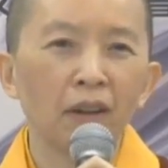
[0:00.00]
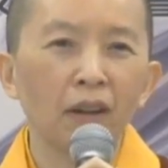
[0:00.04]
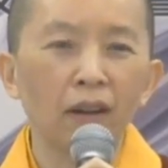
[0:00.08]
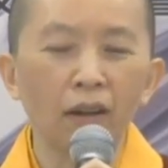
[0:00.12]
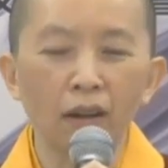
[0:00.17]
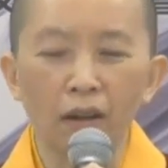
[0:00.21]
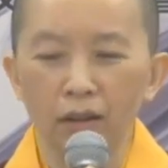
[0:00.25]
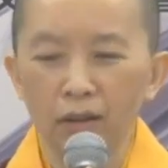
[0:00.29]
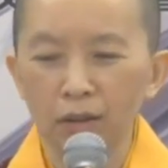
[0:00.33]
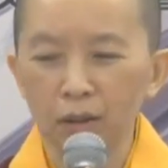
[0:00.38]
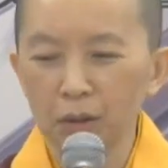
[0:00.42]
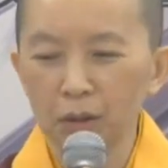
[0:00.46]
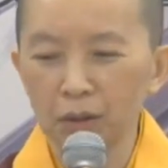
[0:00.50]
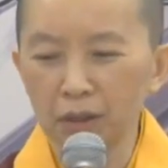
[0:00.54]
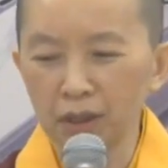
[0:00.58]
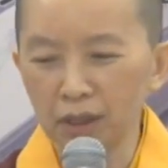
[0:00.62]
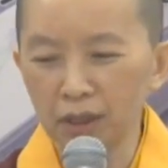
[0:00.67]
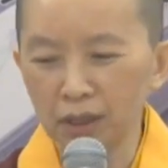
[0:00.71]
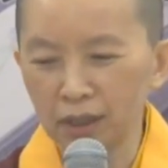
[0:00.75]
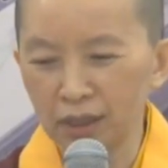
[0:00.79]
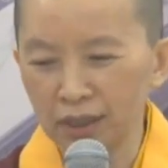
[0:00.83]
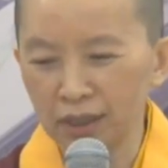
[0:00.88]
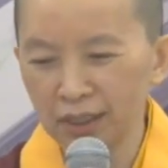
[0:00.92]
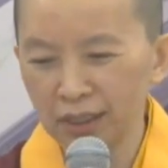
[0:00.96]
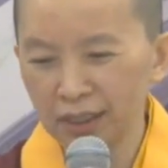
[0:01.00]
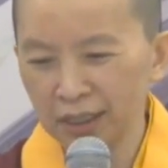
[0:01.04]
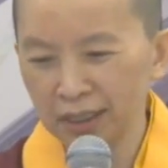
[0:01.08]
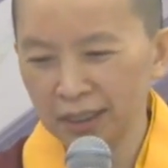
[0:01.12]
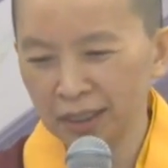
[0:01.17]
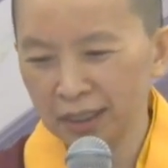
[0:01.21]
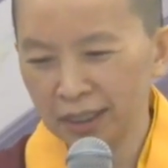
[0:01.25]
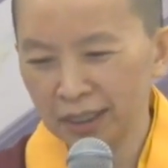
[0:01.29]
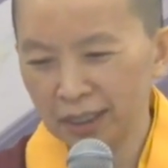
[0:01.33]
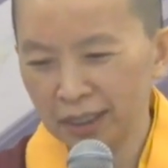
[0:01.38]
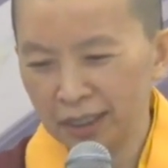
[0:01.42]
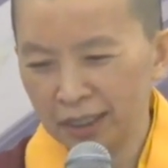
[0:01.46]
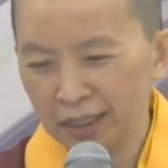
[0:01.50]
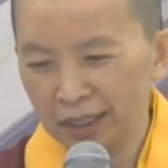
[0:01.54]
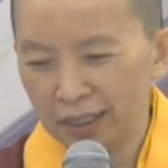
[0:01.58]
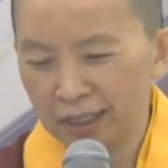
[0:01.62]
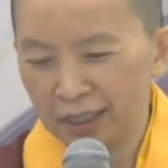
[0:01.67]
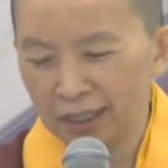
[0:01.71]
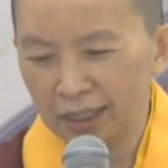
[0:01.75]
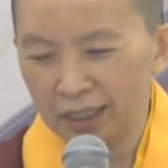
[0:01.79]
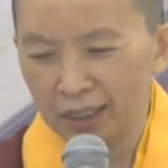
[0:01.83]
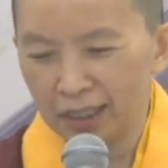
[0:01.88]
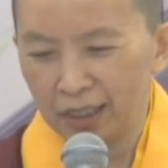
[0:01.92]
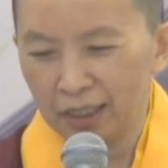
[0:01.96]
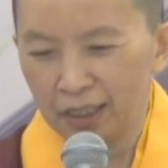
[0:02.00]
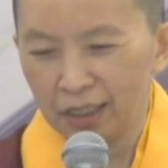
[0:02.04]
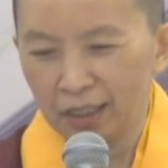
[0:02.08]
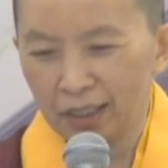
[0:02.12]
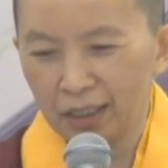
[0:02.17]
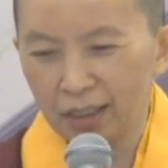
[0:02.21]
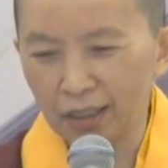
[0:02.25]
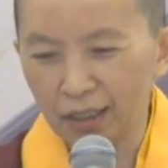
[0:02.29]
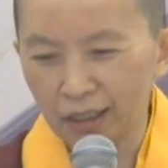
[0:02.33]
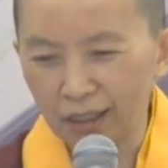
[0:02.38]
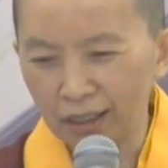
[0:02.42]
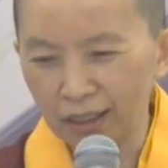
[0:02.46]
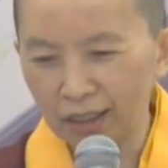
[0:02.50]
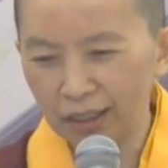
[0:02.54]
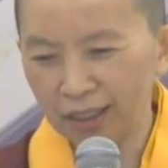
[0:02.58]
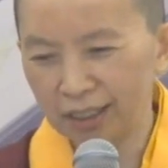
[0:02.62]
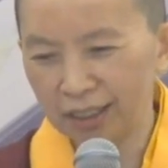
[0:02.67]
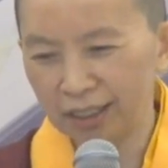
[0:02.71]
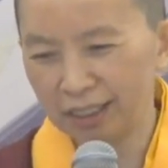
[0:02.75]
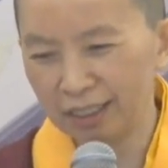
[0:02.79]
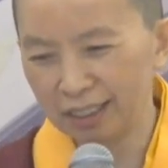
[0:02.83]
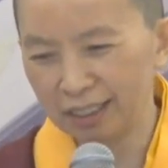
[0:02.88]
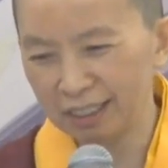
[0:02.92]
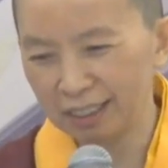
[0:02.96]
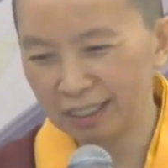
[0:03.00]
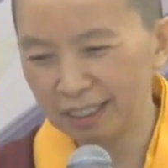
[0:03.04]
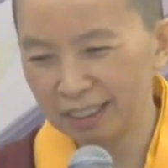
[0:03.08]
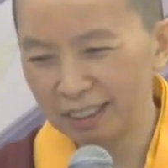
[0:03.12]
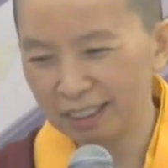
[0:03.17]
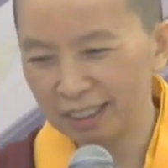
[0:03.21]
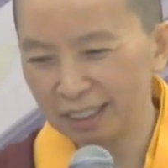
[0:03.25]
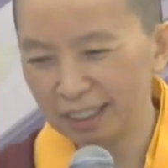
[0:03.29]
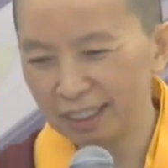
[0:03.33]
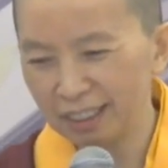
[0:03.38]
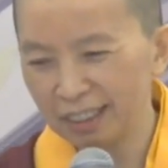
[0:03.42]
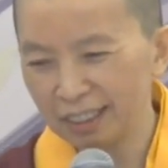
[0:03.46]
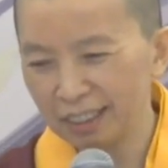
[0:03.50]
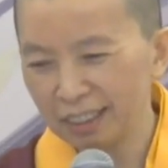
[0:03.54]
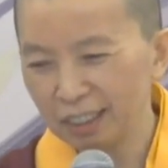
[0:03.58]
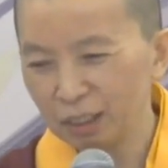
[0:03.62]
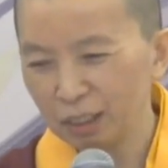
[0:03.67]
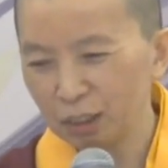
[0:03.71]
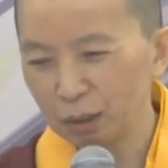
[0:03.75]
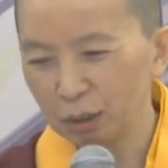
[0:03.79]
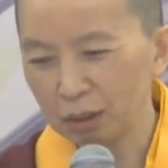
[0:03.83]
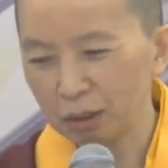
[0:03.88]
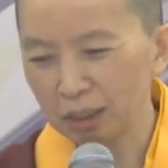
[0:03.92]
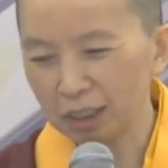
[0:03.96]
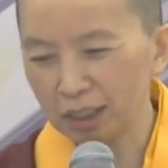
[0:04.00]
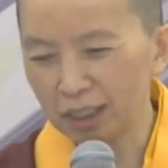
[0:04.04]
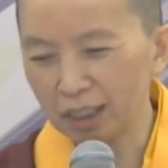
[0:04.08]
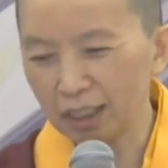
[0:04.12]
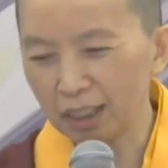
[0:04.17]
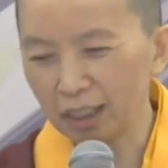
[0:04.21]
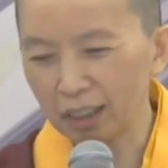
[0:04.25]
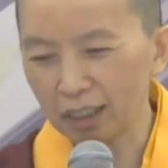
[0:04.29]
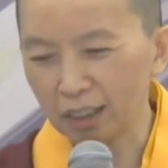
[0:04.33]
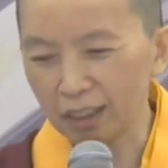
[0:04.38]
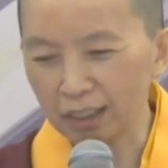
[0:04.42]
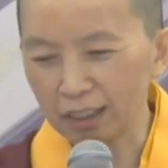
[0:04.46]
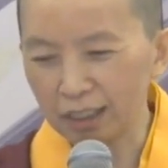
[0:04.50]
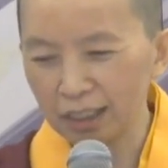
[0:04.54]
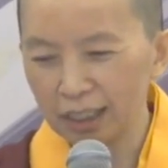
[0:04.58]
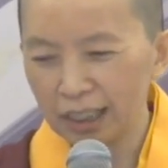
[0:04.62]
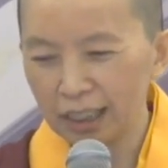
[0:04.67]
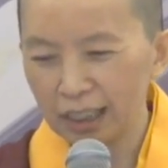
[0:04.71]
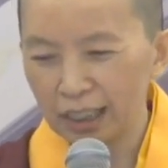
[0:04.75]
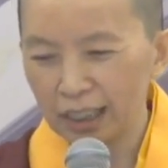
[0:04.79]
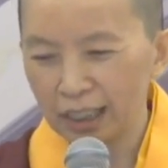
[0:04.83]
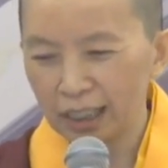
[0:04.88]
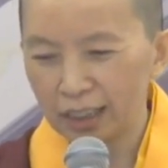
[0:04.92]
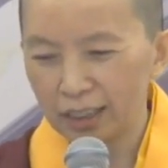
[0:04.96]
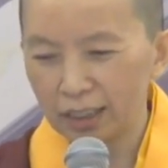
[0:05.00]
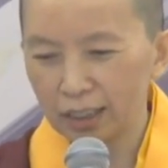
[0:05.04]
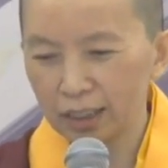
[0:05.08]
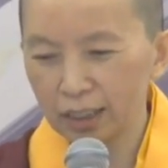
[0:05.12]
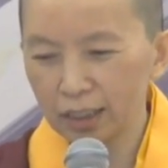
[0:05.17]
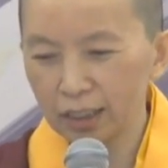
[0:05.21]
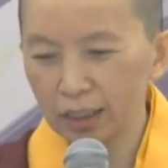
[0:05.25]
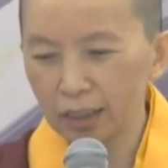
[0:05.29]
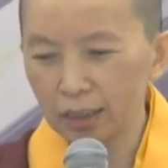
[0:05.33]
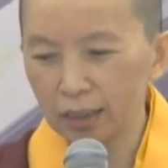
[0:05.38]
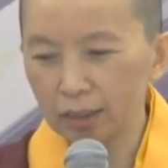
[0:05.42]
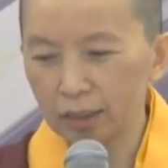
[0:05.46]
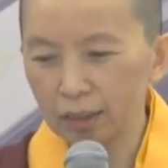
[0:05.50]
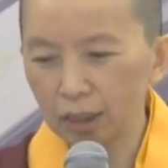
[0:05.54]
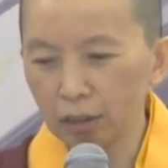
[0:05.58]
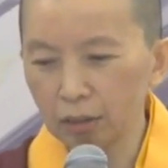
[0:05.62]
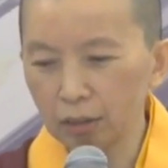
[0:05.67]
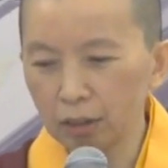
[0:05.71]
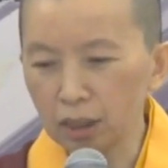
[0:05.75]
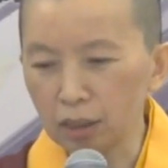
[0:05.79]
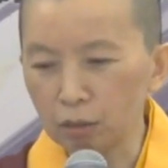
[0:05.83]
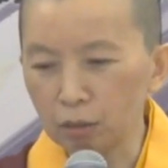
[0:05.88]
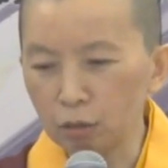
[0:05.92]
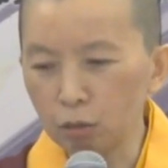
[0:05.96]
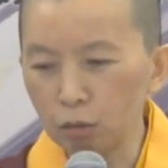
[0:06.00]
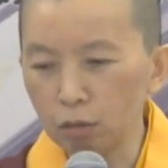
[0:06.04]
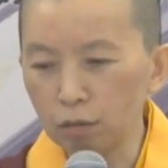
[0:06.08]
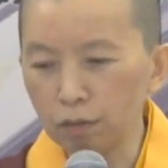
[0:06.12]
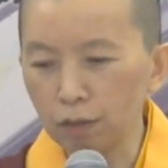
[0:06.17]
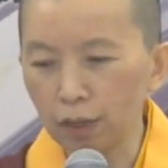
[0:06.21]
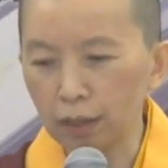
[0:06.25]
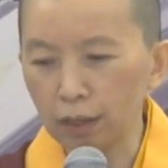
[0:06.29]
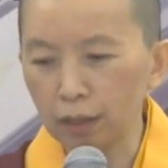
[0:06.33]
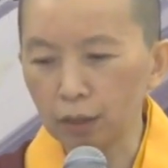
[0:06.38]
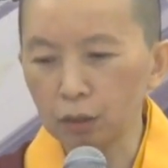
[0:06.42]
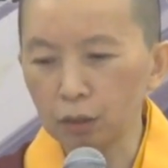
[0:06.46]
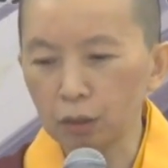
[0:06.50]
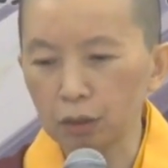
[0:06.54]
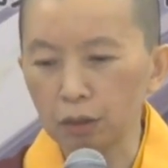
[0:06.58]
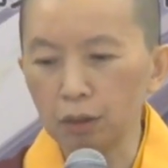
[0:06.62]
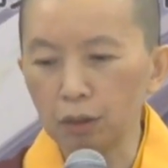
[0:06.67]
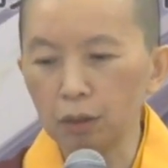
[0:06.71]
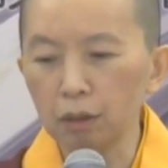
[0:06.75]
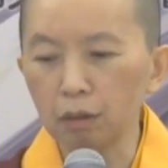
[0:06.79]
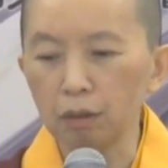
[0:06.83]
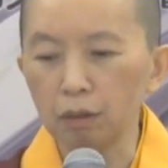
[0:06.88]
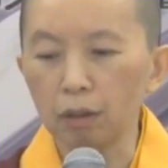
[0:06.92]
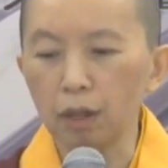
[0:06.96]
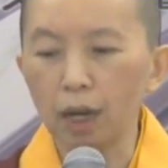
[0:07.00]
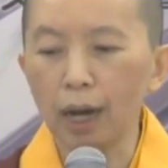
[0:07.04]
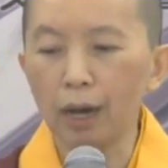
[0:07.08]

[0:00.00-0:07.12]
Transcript: 好，所以，好，所以哈，这个招请护法的时候，